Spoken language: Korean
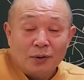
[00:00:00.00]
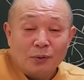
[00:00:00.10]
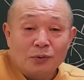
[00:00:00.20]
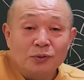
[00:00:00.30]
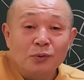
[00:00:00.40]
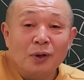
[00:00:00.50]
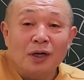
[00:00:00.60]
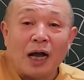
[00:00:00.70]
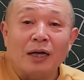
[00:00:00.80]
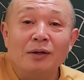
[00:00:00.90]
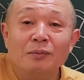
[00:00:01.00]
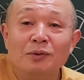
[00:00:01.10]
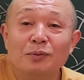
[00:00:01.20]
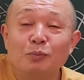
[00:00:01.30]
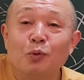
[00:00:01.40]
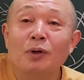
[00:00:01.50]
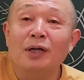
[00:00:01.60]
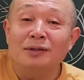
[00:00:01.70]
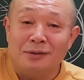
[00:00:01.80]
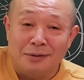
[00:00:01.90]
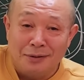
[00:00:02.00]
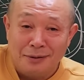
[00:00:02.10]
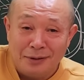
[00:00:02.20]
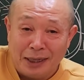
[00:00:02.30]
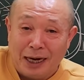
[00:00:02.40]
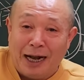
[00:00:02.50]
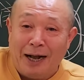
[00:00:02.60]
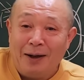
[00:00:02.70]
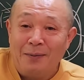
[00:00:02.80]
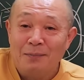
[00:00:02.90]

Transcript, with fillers: 뭐 그동안 강의하면서 몰랐던 거, 내가.